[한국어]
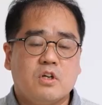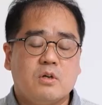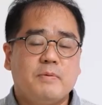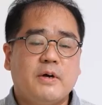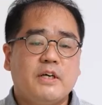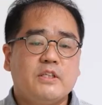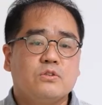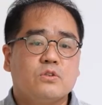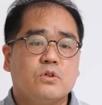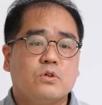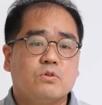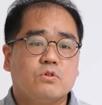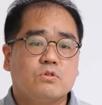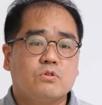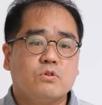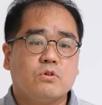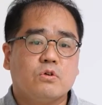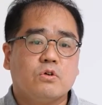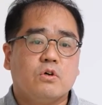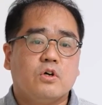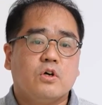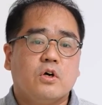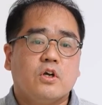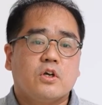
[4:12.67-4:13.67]

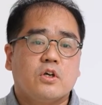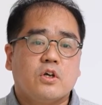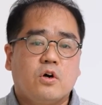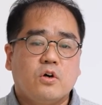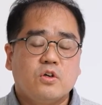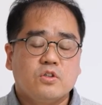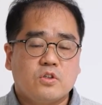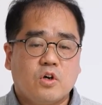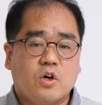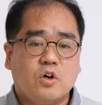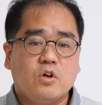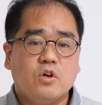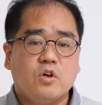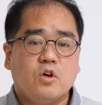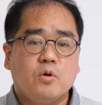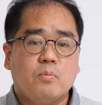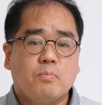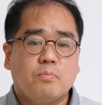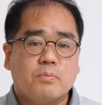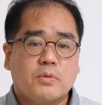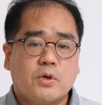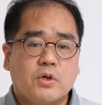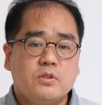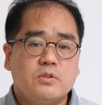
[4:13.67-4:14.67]
일반적으로 형성,
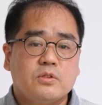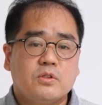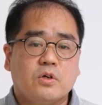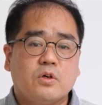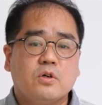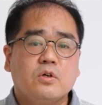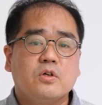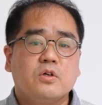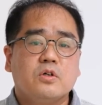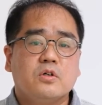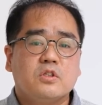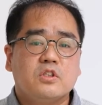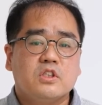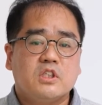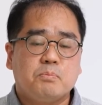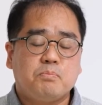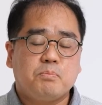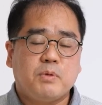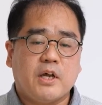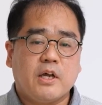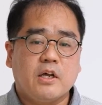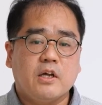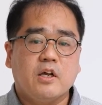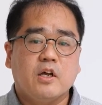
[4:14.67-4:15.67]
편성,
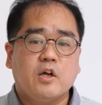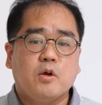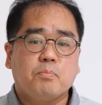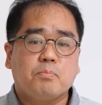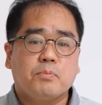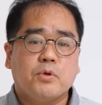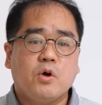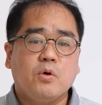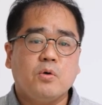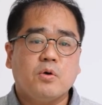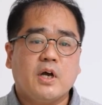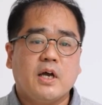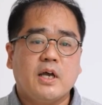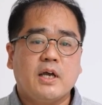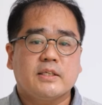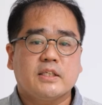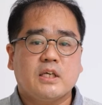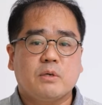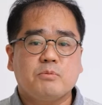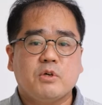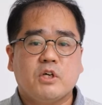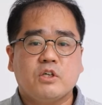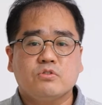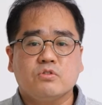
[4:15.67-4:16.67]
집행, 평가에
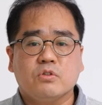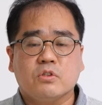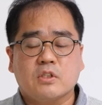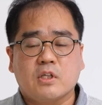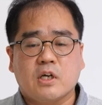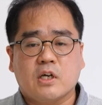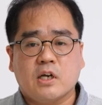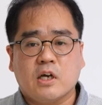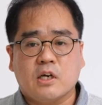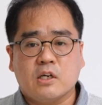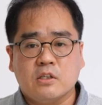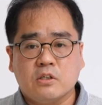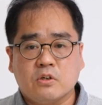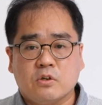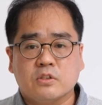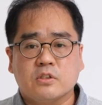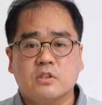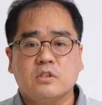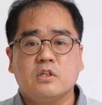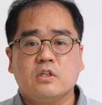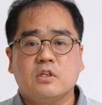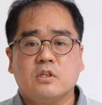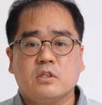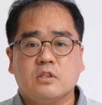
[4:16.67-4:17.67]
참여할 수 있다는
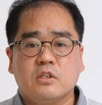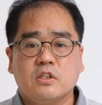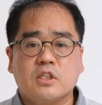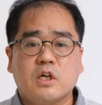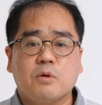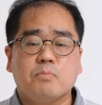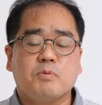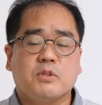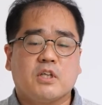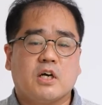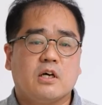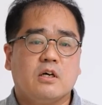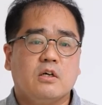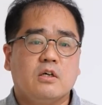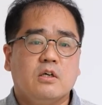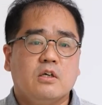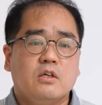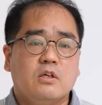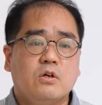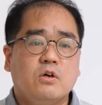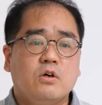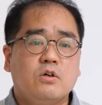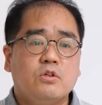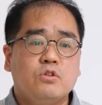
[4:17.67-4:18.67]
것을 뜻합니다.
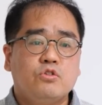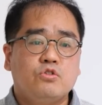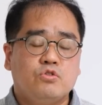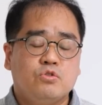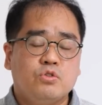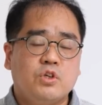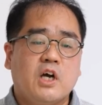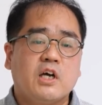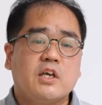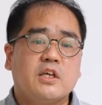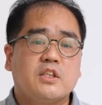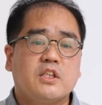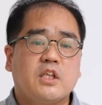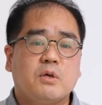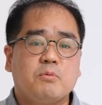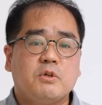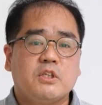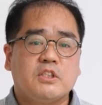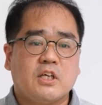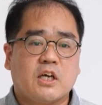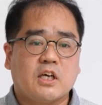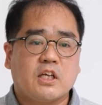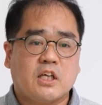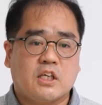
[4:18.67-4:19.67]
이거는 중요하기 때문에
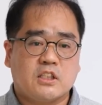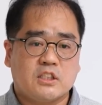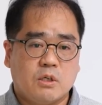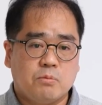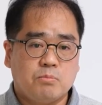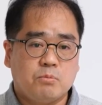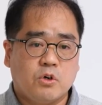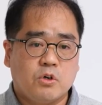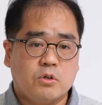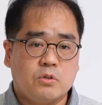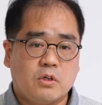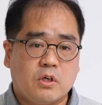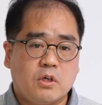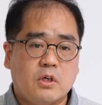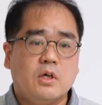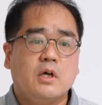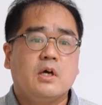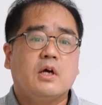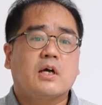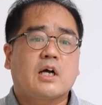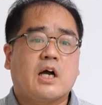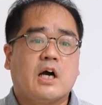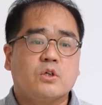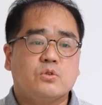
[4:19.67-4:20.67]
제가 다시 한번
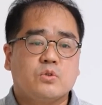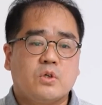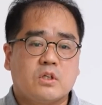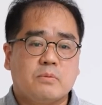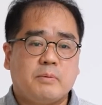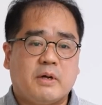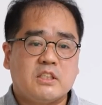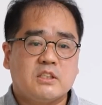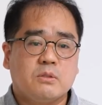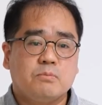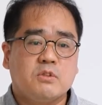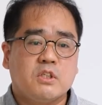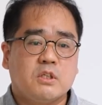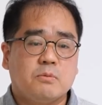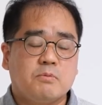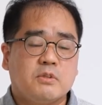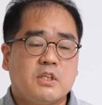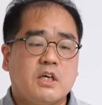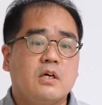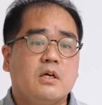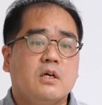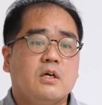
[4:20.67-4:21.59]
강조해서 말씀드립니다.